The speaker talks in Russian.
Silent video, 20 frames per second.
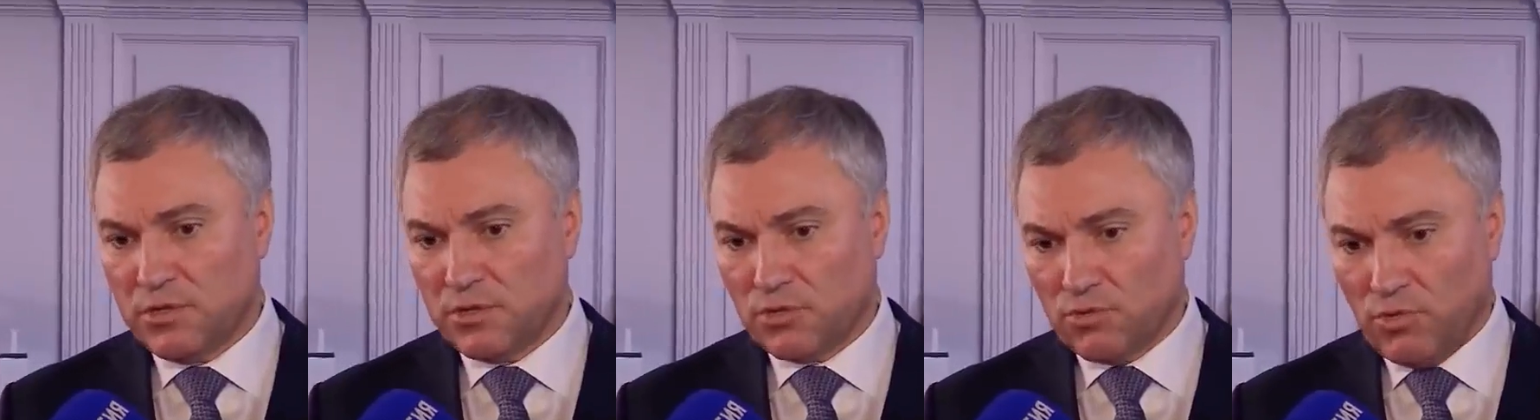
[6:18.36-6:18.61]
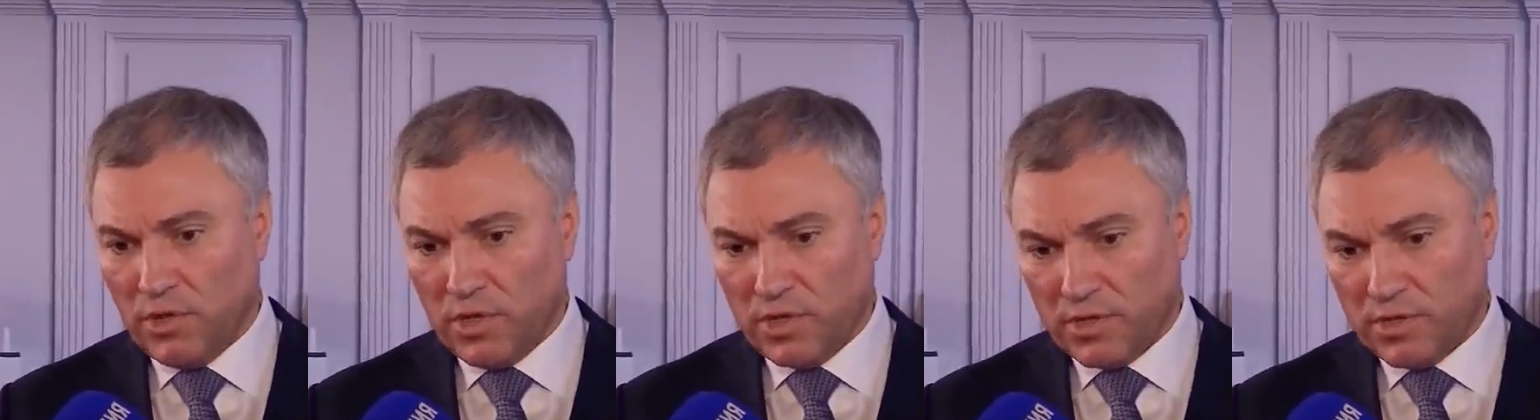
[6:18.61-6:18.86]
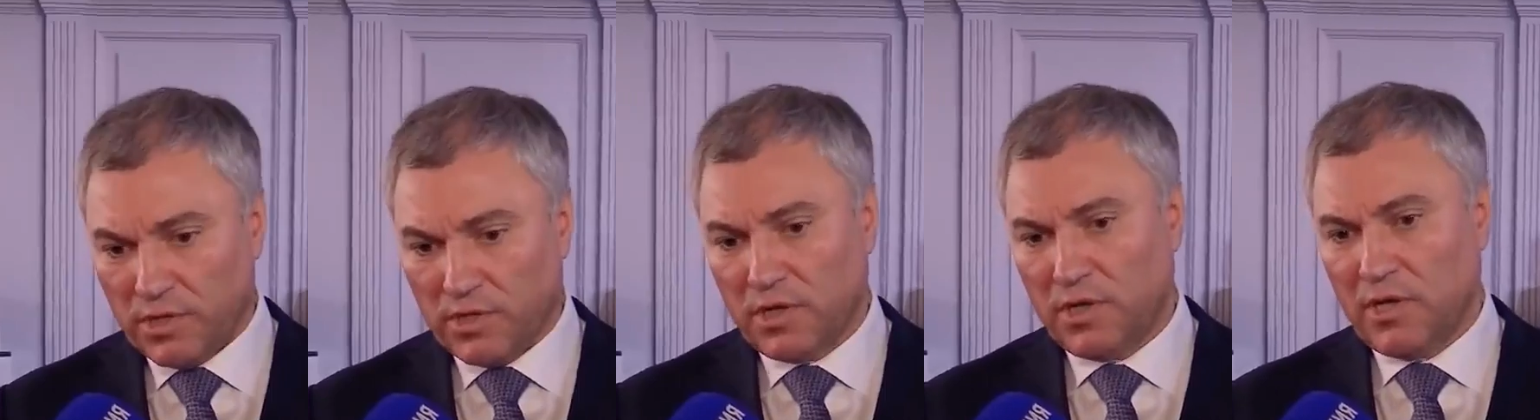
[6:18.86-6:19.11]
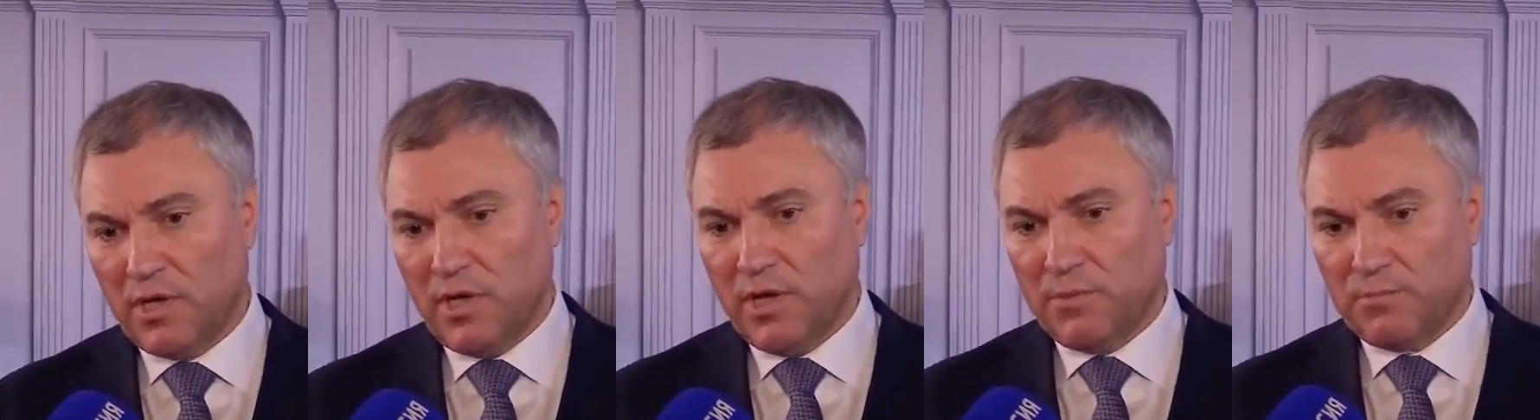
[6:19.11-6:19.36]
не
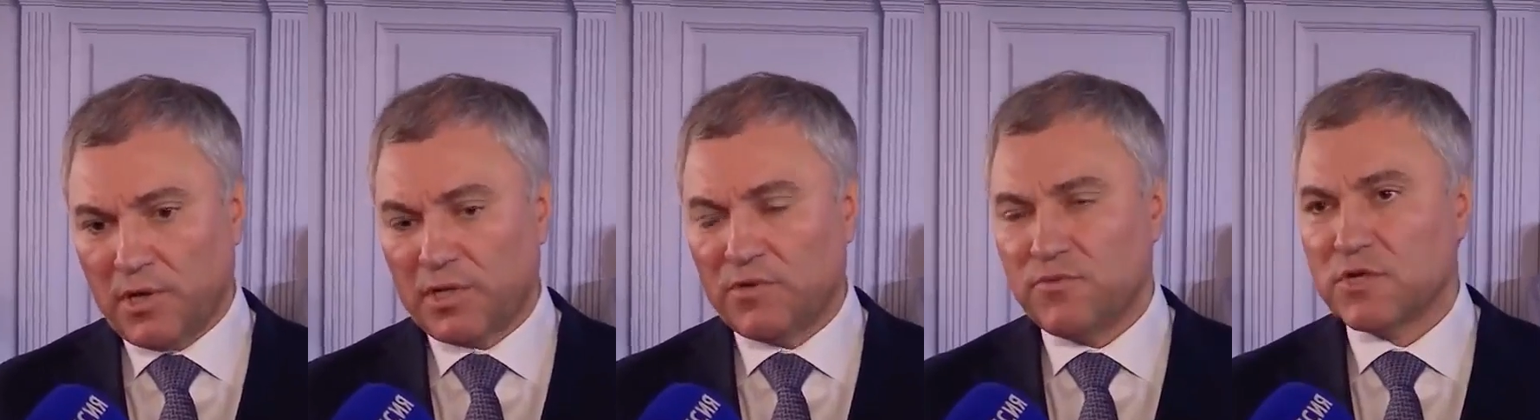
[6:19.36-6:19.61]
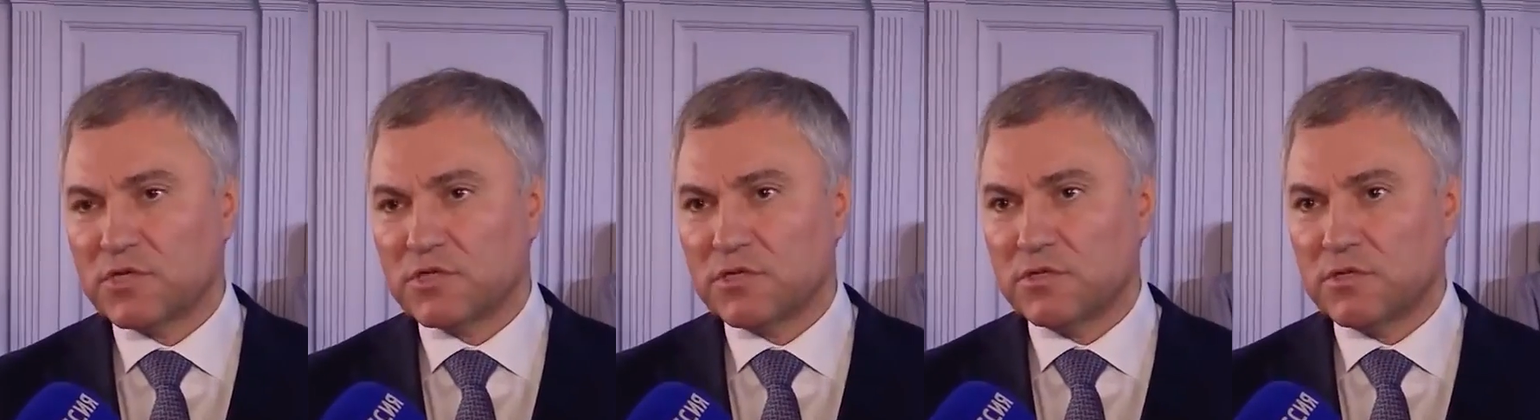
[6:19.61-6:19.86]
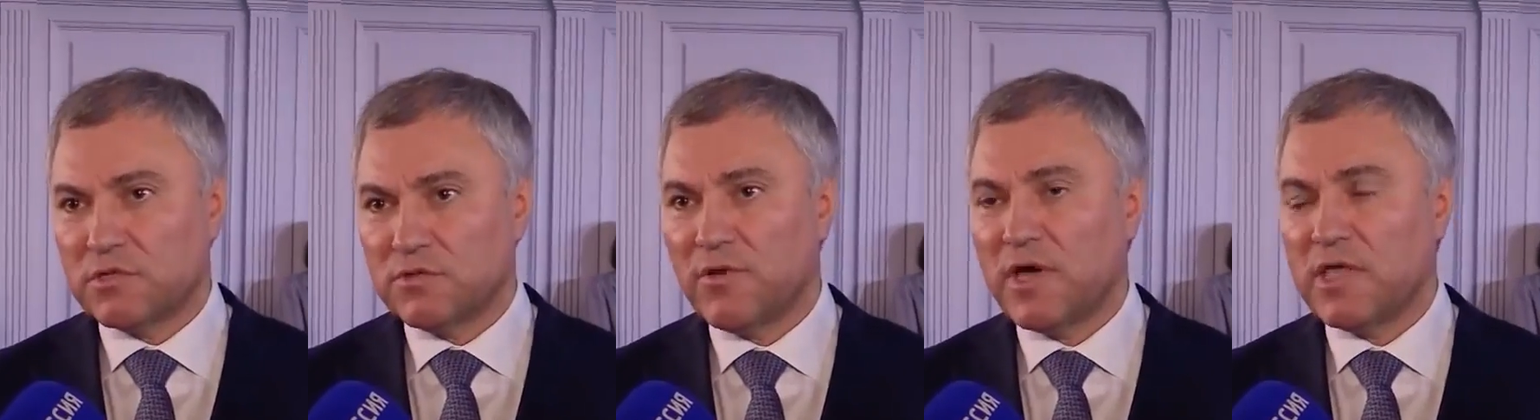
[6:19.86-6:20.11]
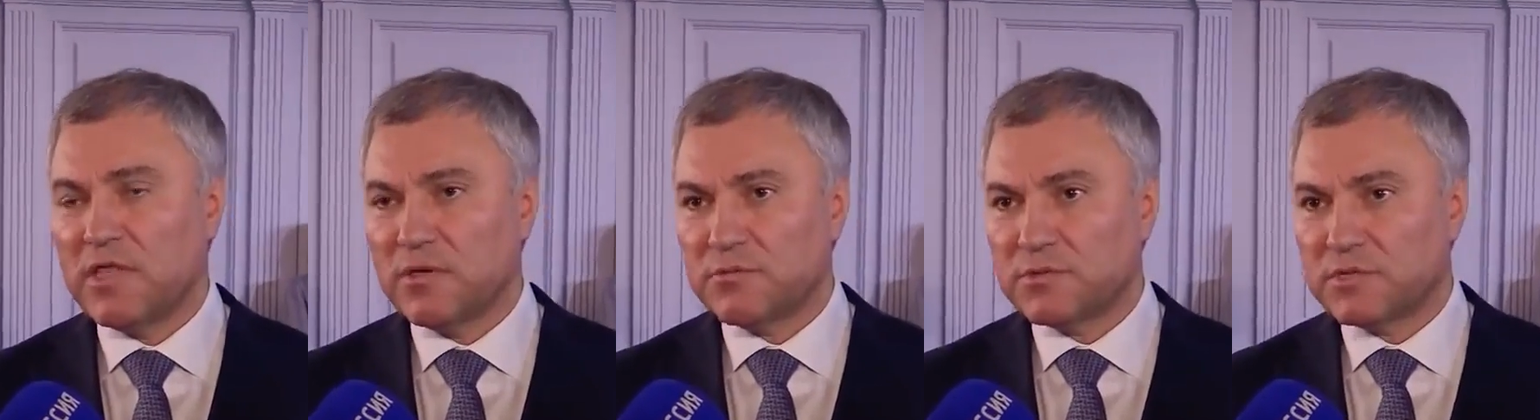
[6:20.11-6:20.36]
только подвержен
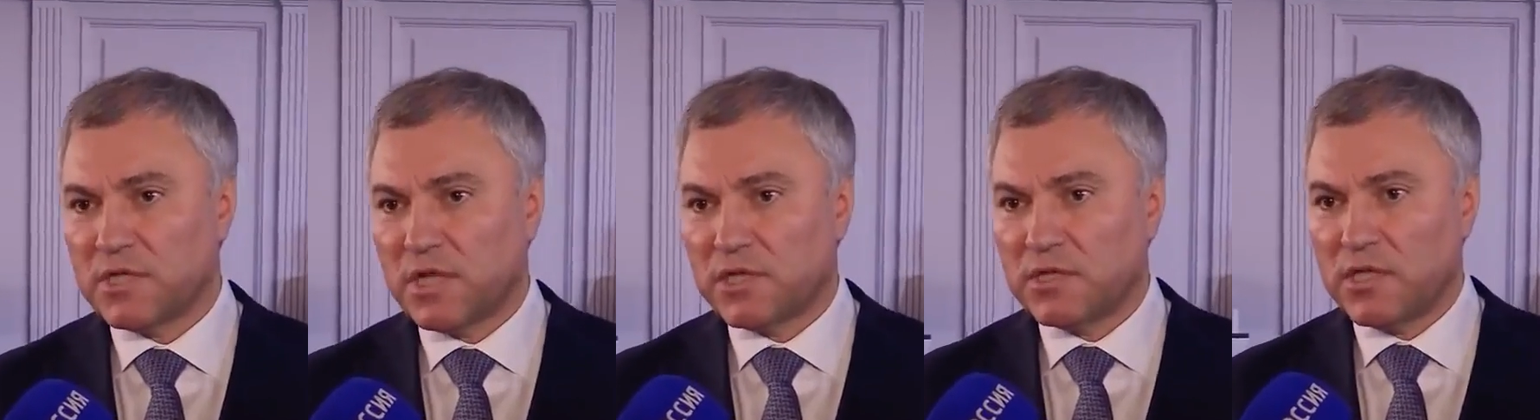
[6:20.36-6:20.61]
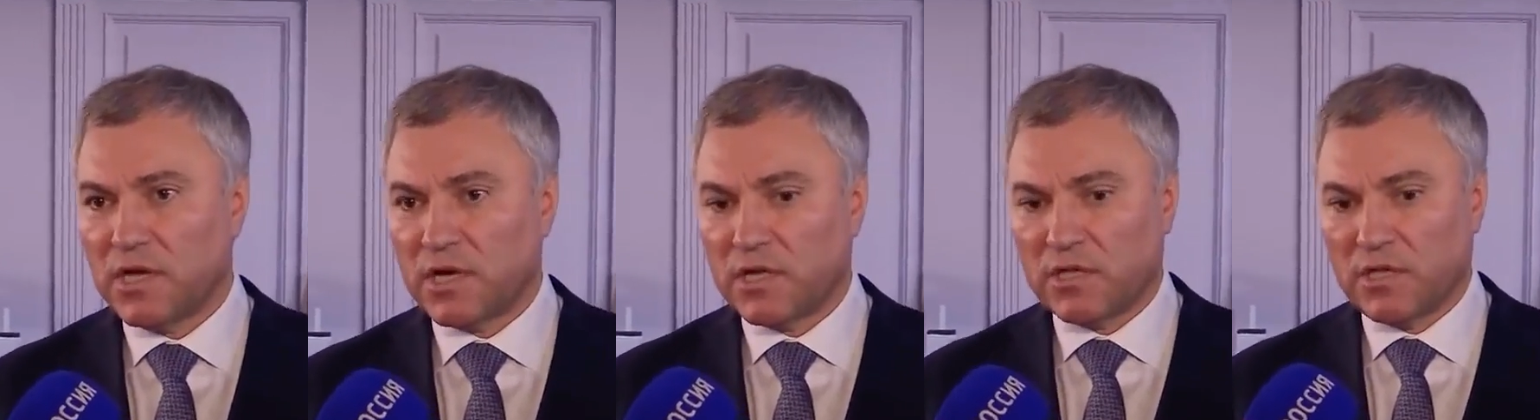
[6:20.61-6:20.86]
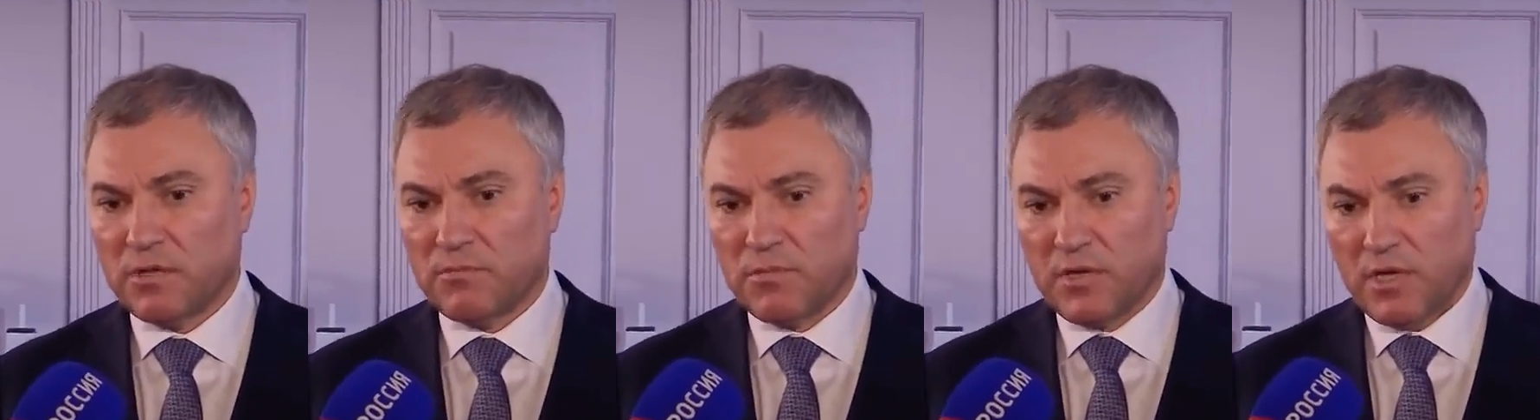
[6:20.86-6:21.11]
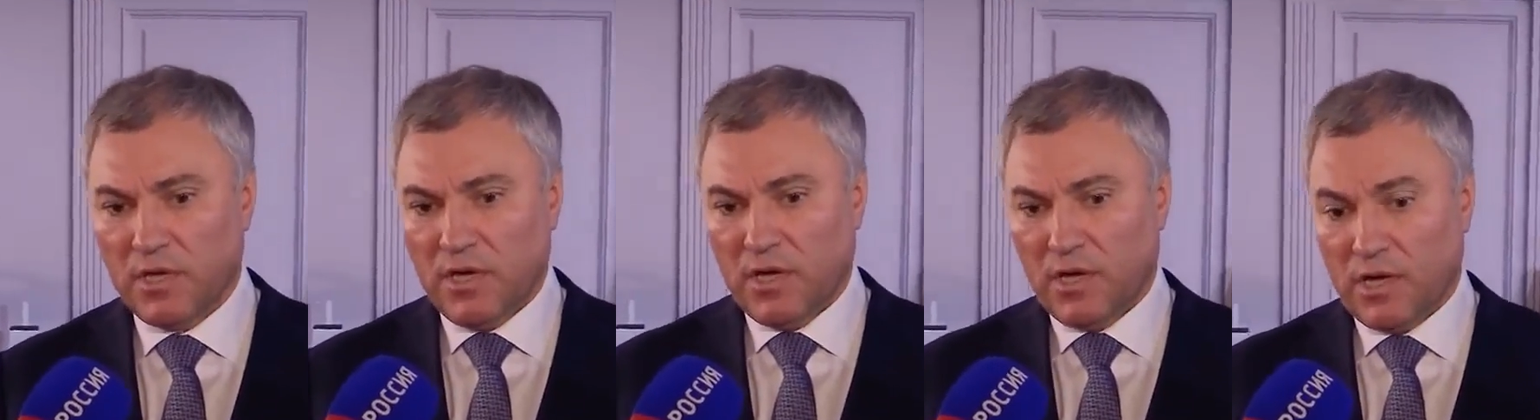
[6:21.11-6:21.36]
двойным
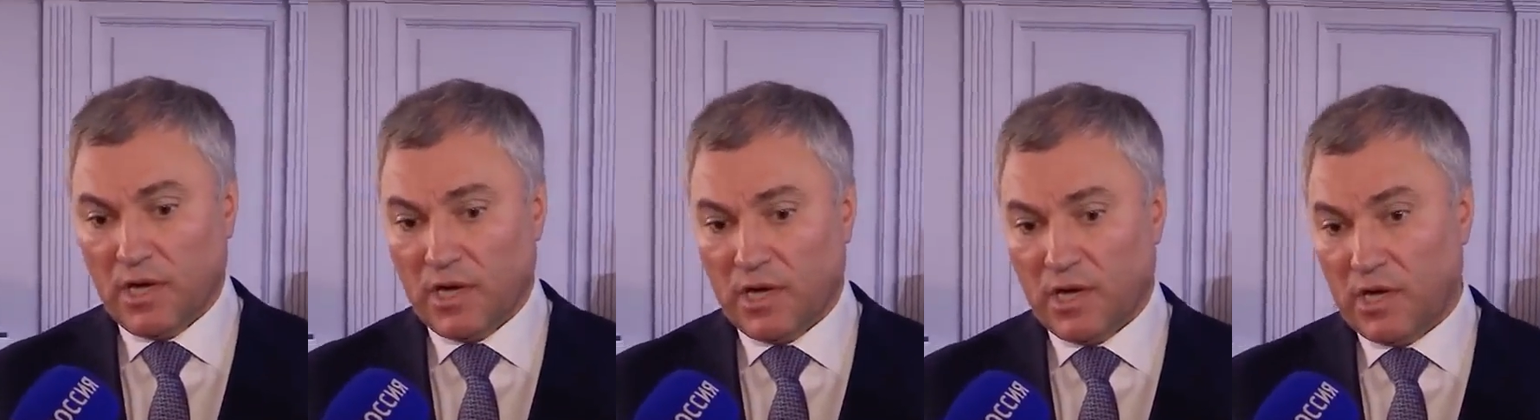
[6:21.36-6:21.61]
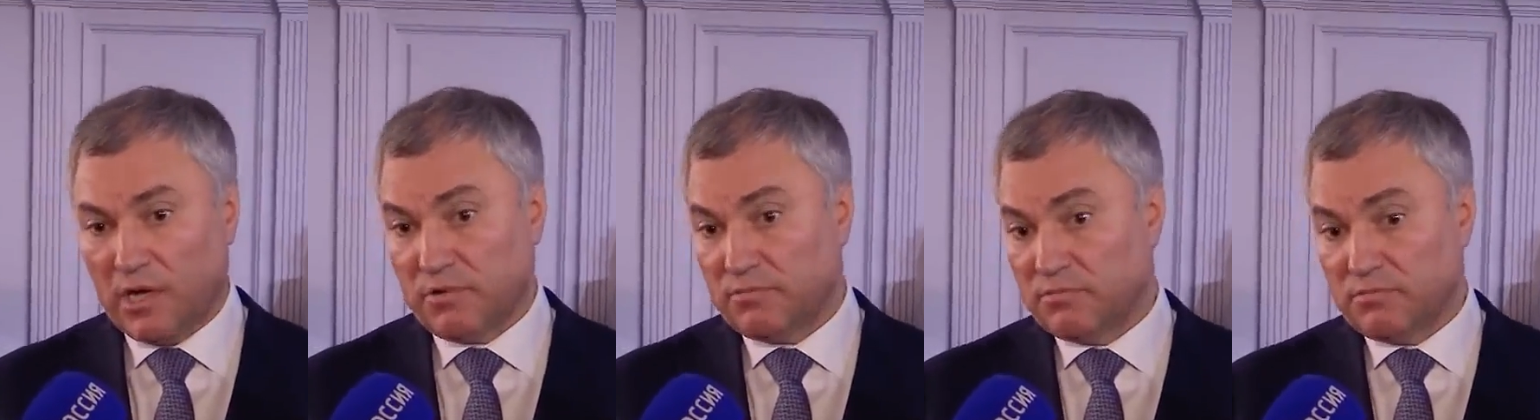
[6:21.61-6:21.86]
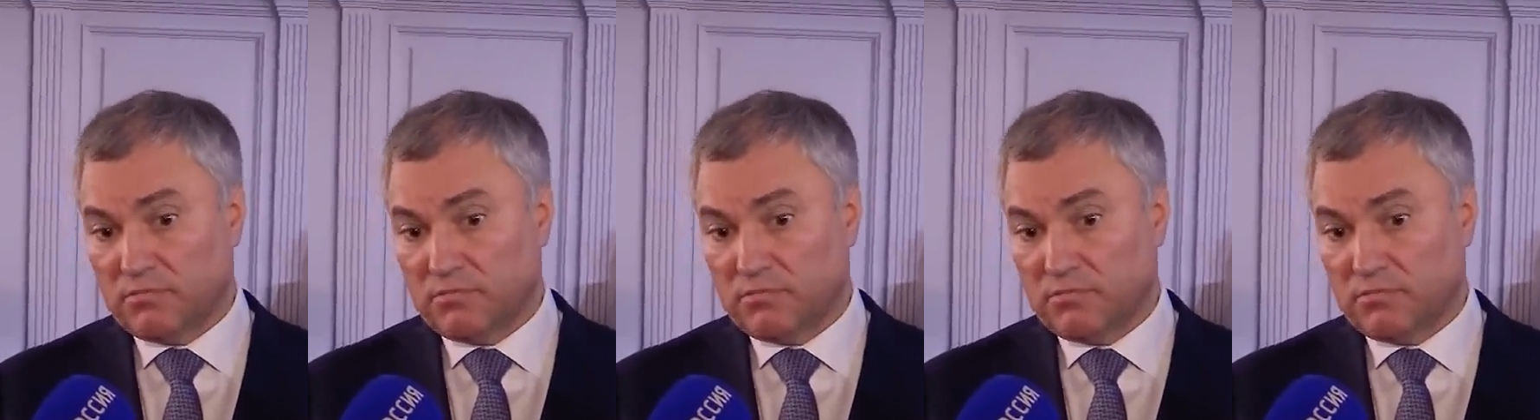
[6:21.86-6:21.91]
стандартам, а